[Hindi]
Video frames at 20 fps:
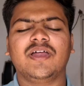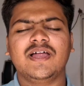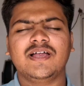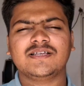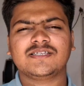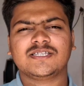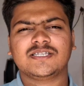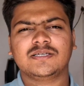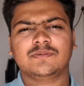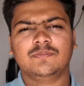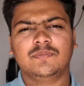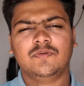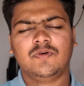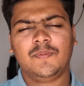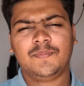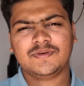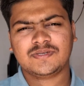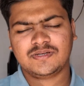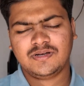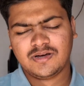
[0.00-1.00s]
फ्रेंड्स मैं
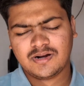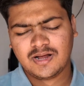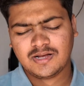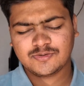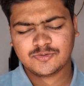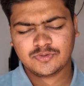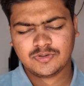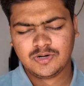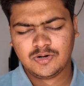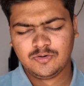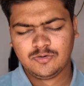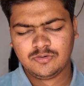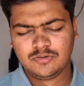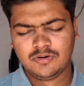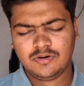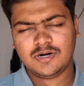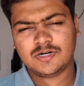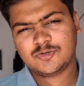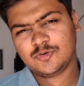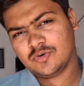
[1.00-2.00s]
वापस घर आ चुका
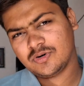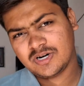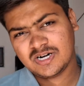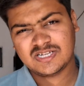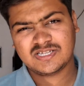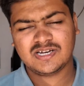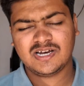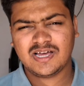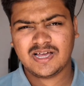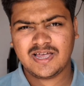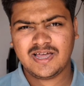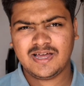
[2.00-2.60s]
हूँ घर छोड़कर चला